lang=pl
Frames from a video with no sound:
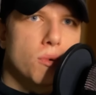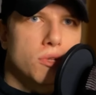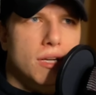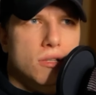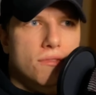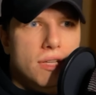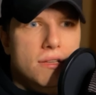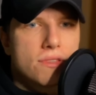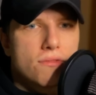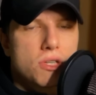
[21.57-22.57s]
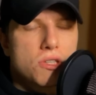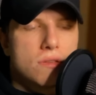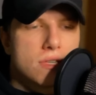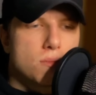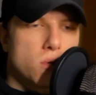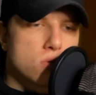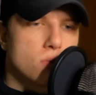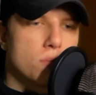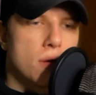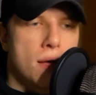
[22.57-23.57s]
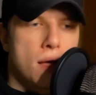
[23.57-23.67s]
potraktowane w niewłaściwy sposób